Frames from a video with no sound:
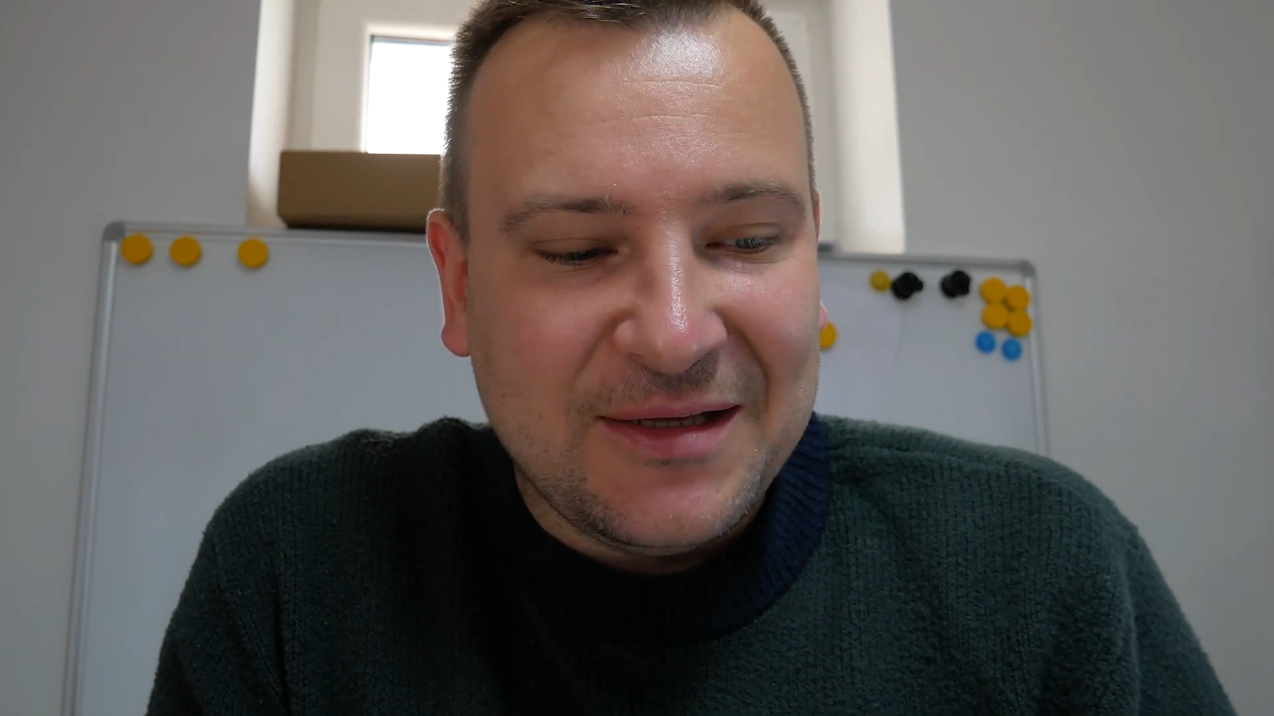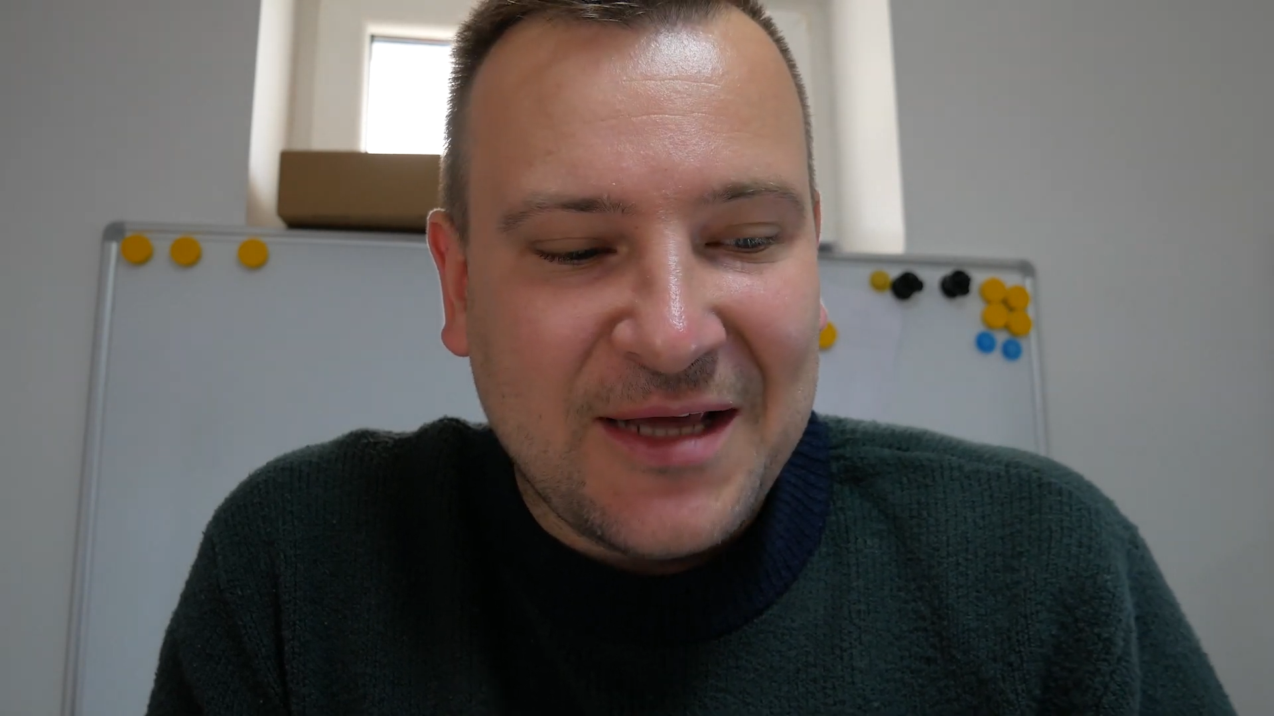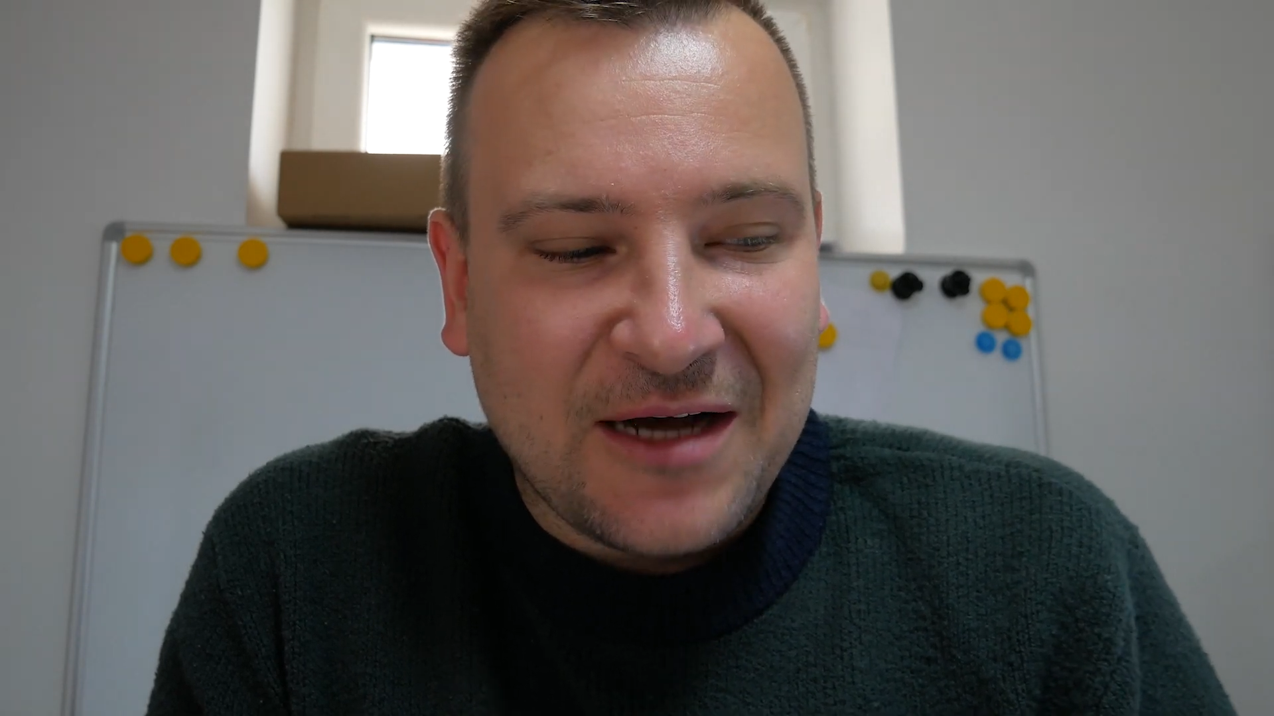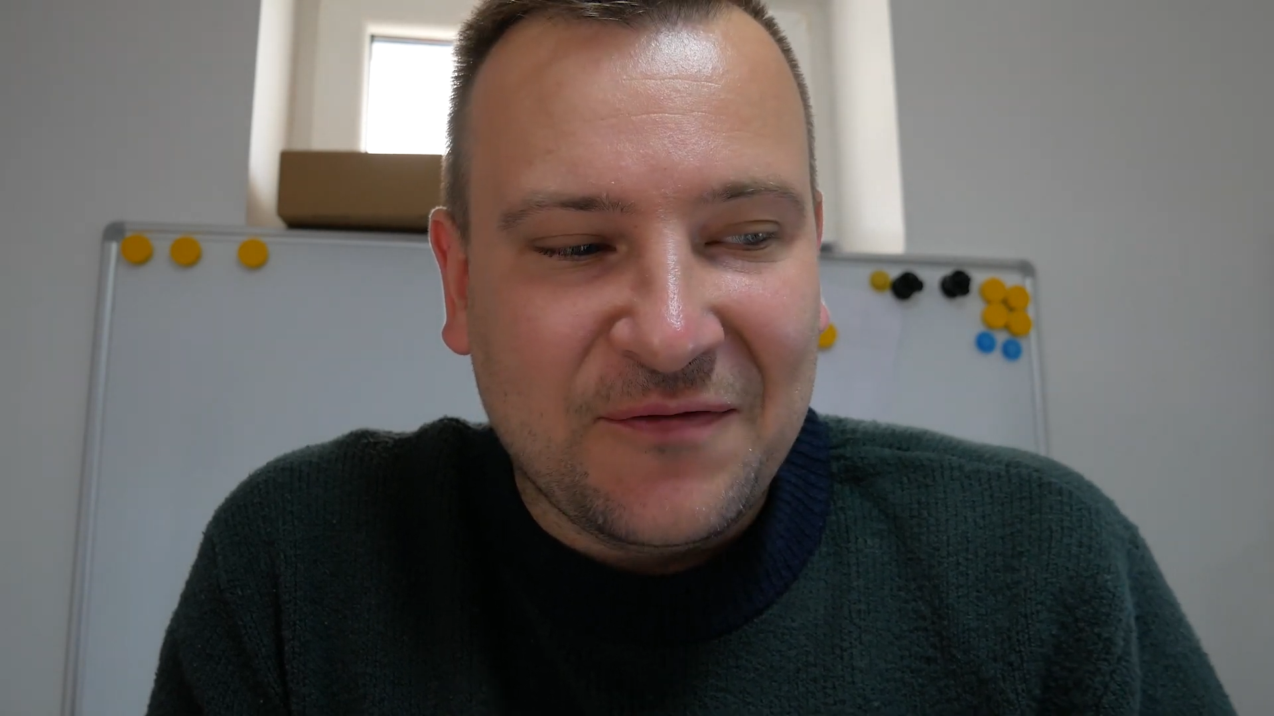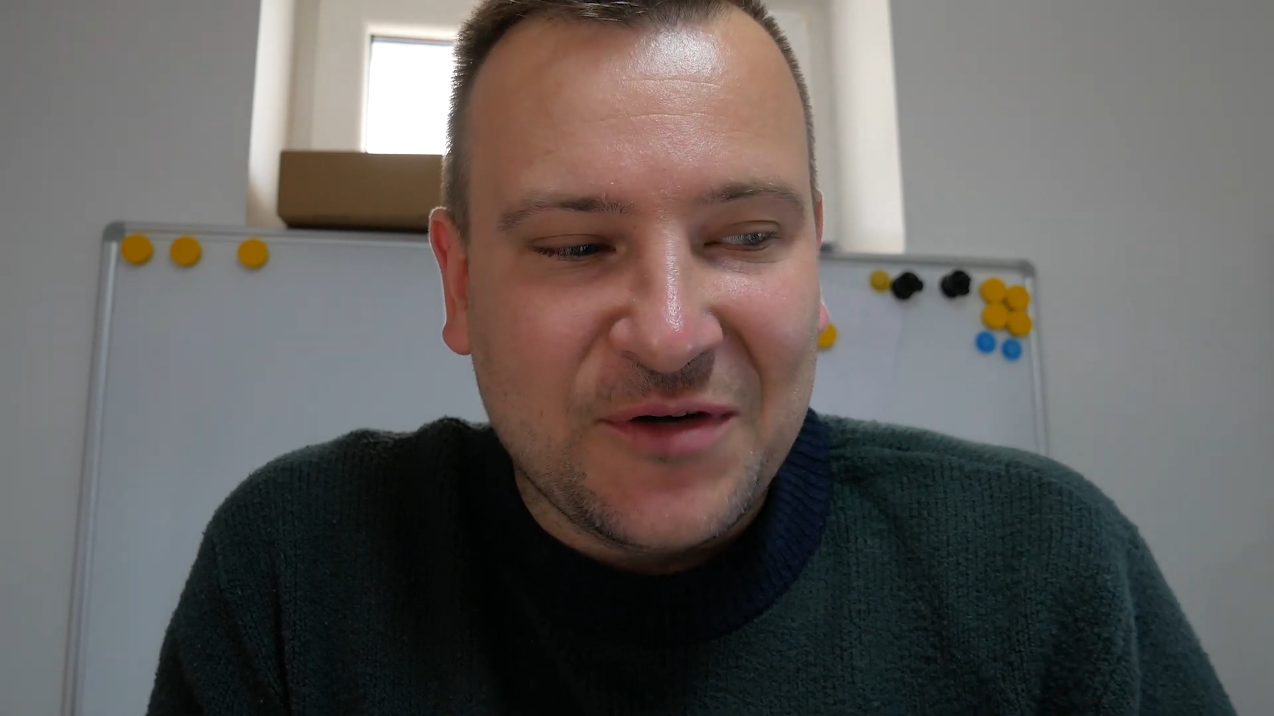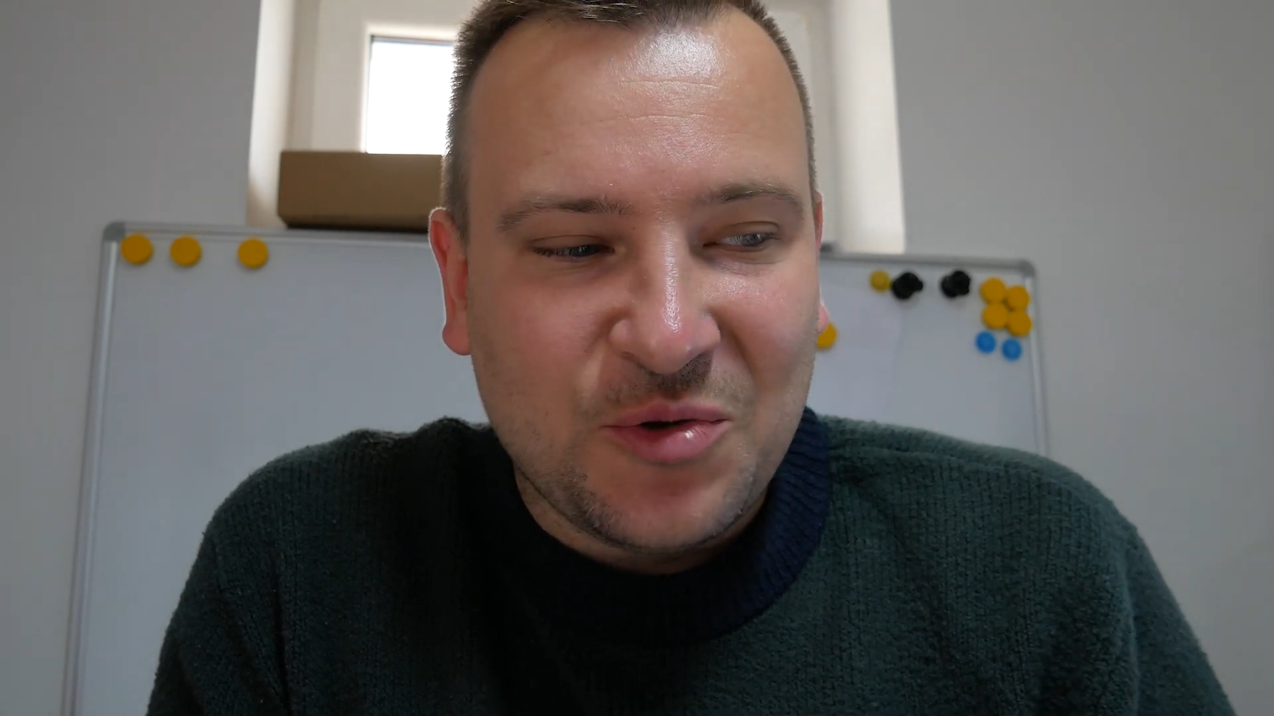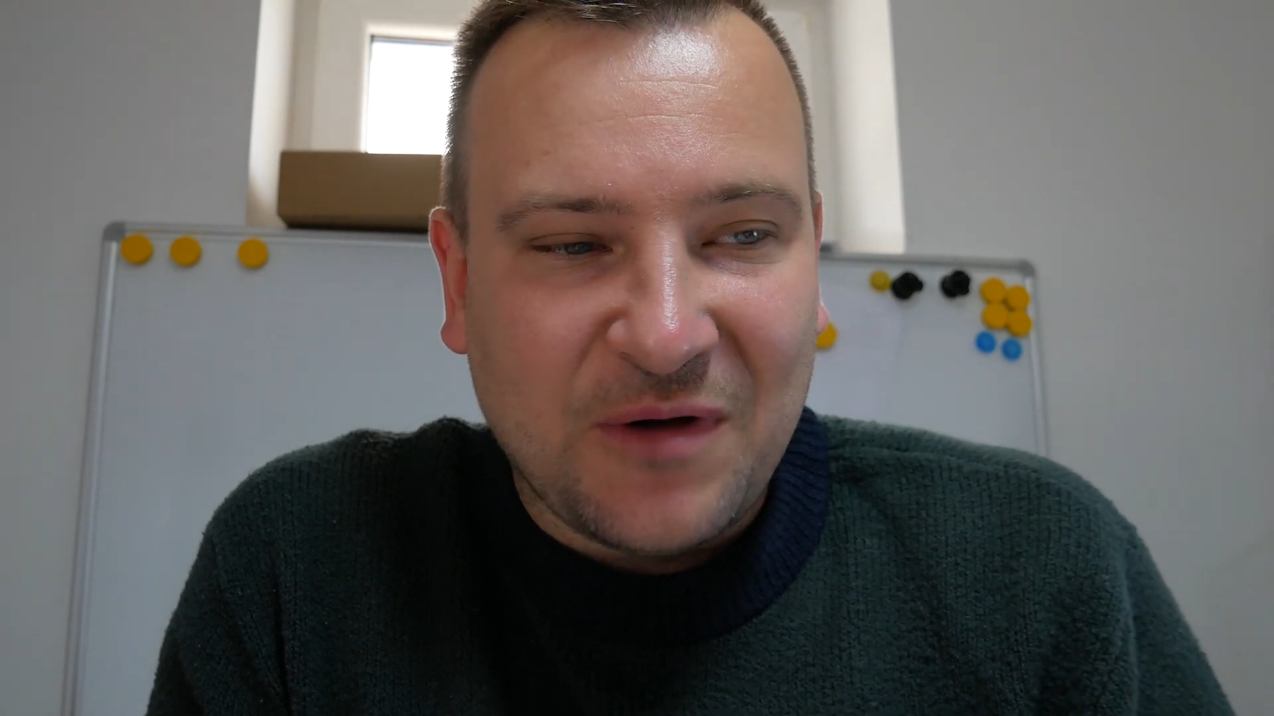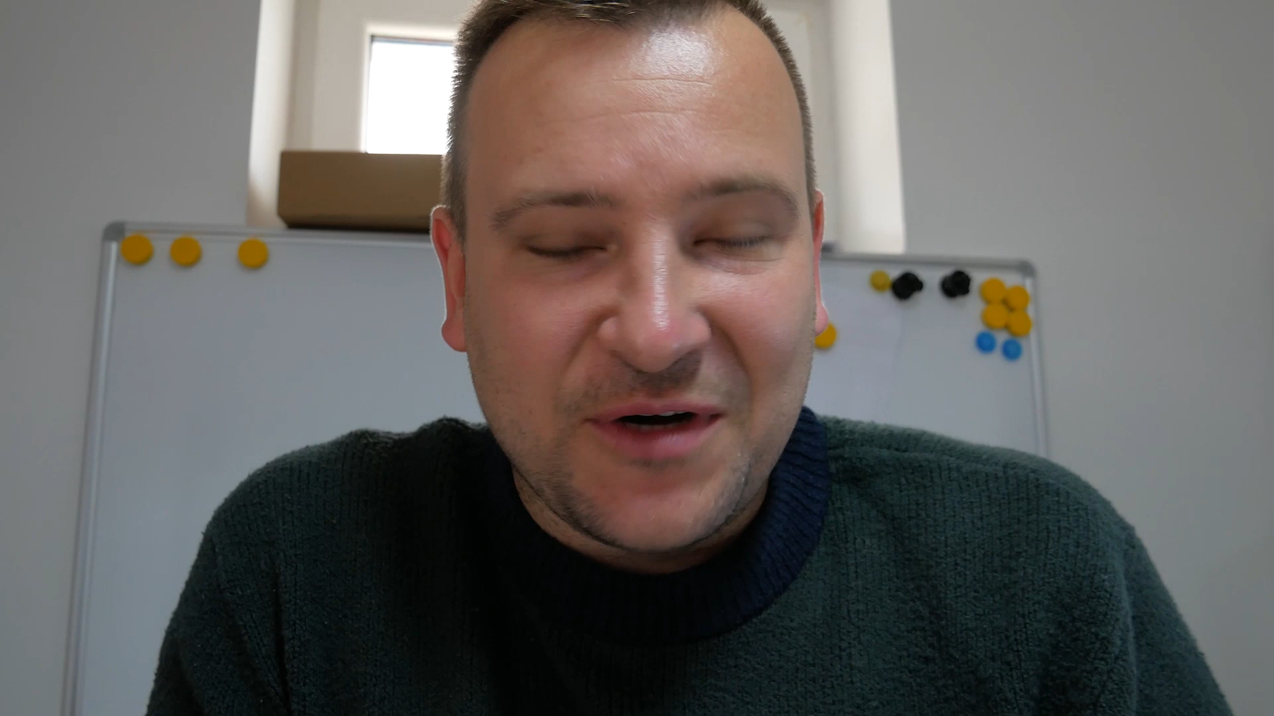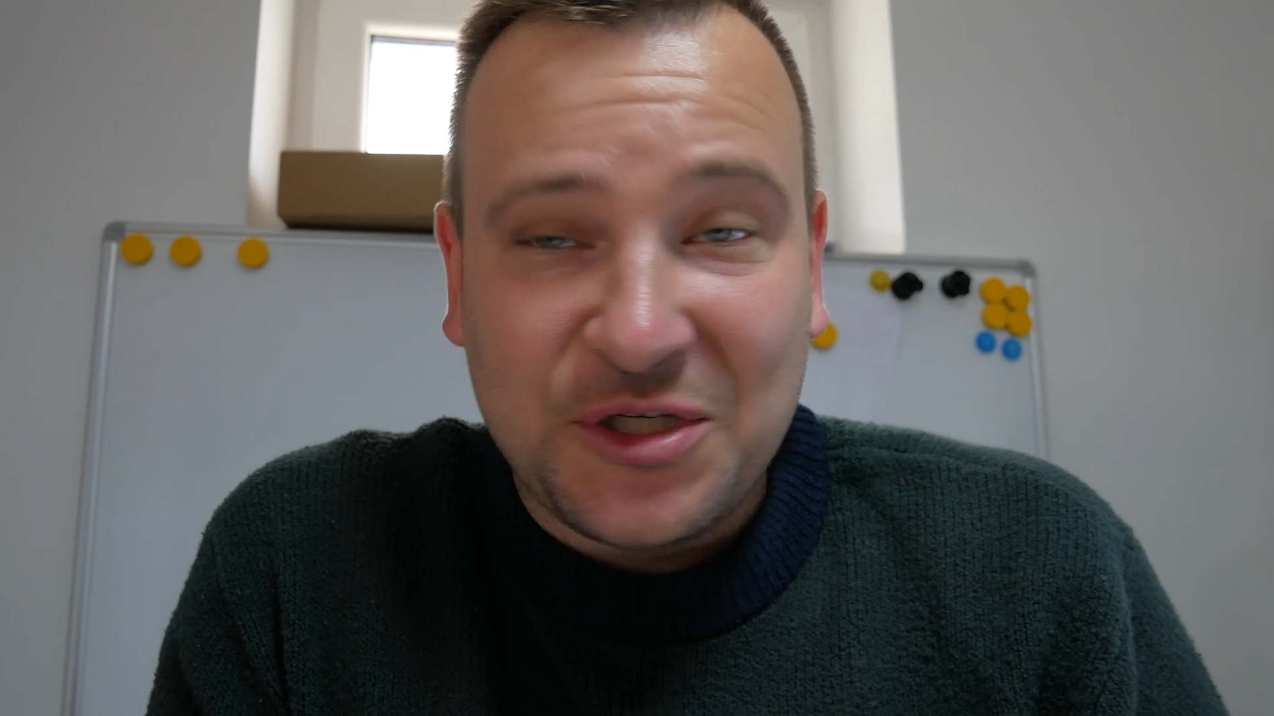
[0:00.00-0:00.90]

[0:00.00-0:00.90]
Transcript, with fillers: jak wyszła